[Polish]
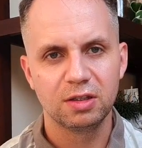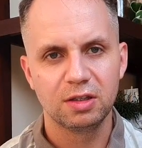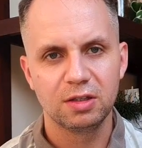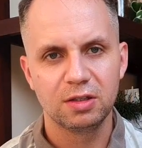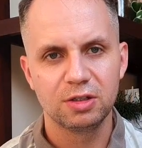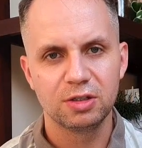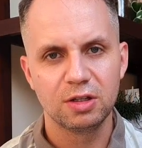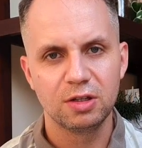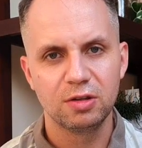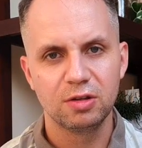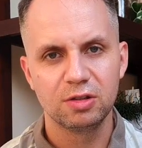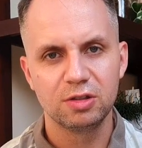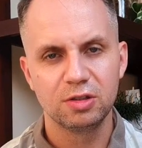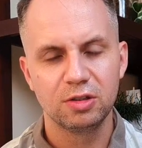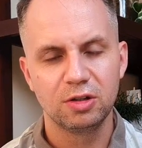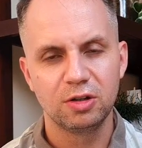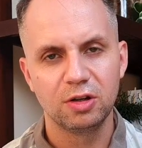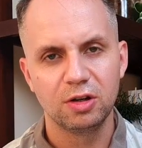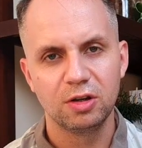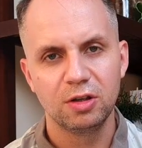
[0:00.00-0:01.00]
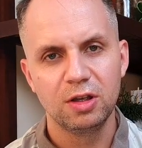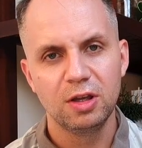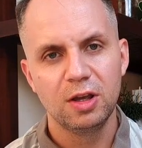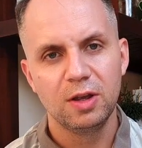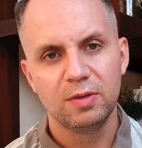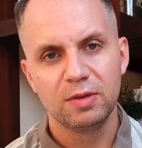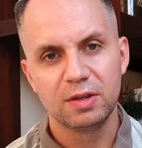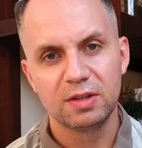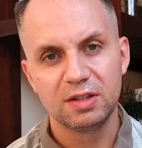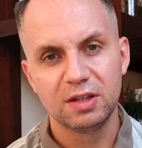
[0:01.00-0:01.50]
jeżeli chodzi o
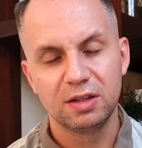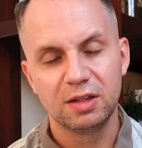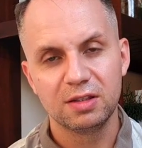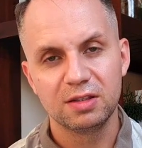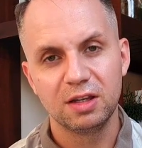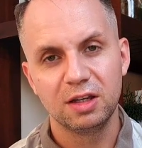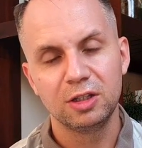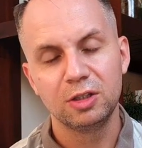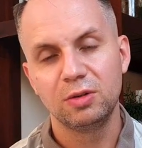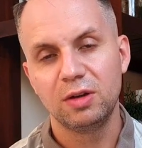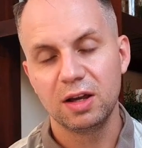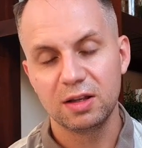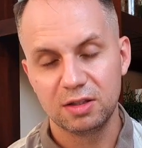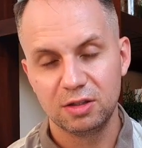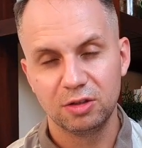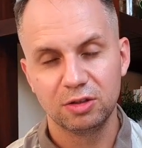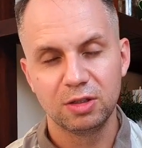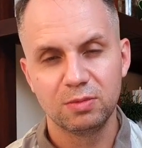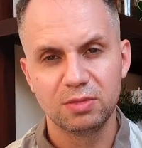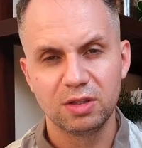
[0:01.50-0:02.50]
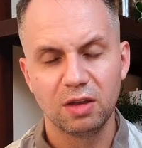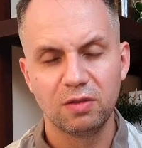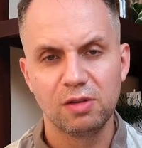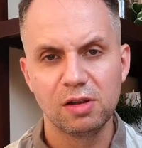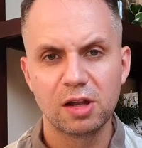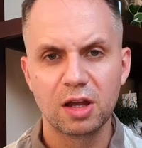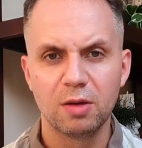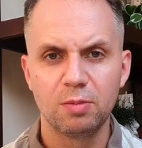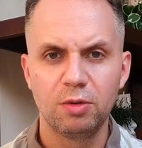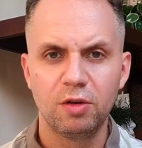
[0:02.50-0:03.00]
cenę za jedną akcję, o tym za
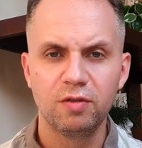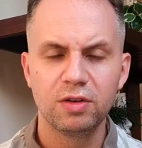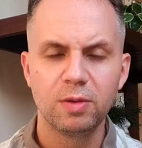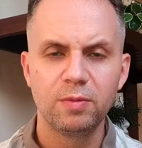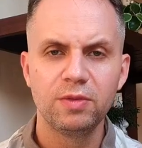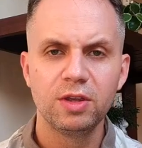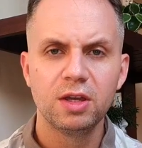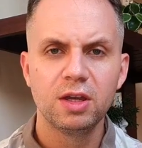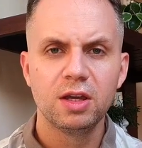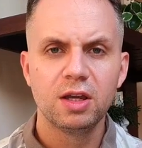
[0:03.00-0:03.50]
chwilkę powiem,